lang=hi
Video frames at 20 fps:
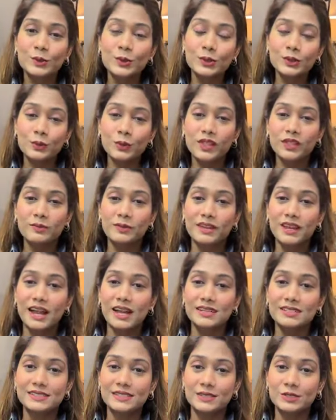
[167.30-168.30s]
सूट विद
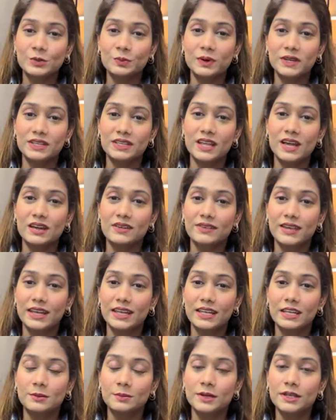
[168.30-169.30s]
बनारसी दुपट्टा
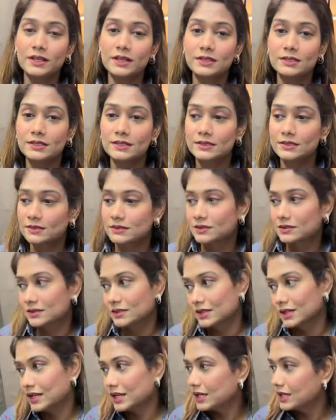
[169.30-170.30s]
अवेलेबल
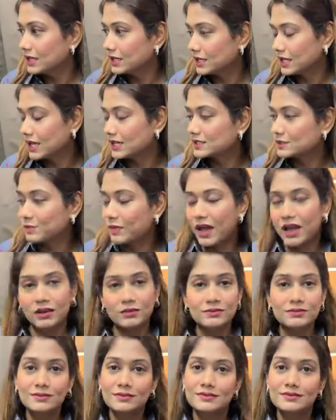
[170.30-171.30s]
यस
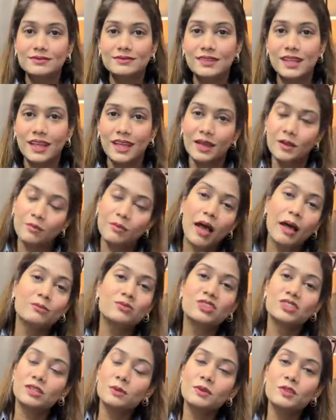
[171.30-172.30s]
मैम
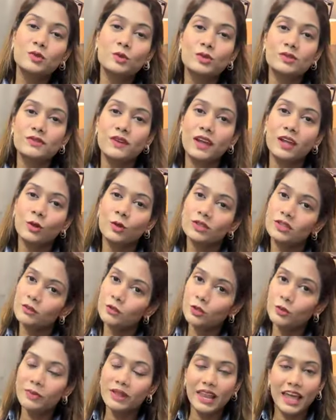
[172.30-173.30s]
हाँ जितने भी सूट्स वगैरह
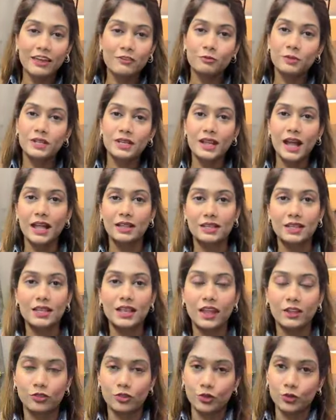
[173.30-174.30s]
होते हैं वो तो मैं लाइव में दिखाती
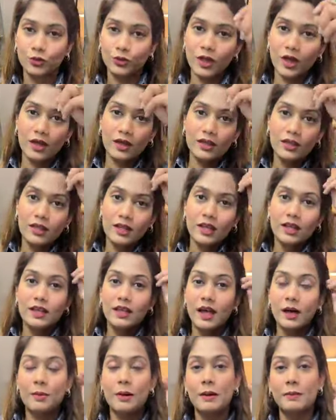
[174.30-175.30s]
ही रहती हूँ ना
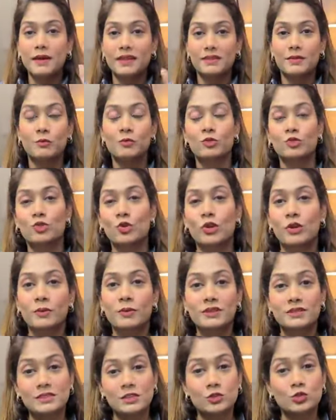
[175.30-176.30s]
अब आप ऐसे पूछो कि
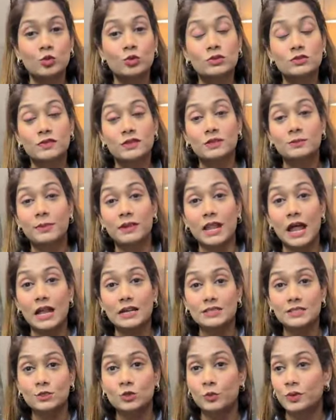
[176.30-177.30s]
मेरे से सूट्स विद
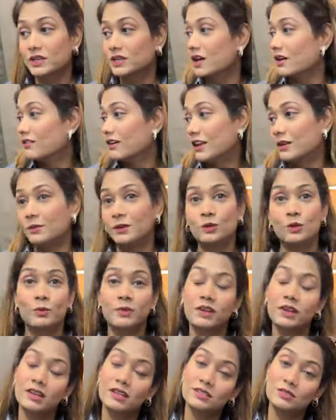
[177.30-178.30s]
बनारसी दुपट्टा अवेलेबल
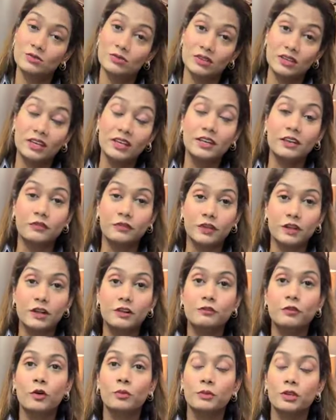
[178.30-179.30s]
तो मेरे लिए इट्स रियली
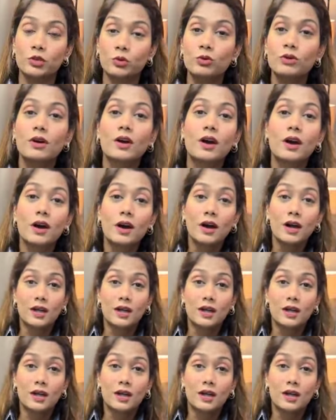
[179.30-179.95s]
डिफिकल्ट फॉर मी टू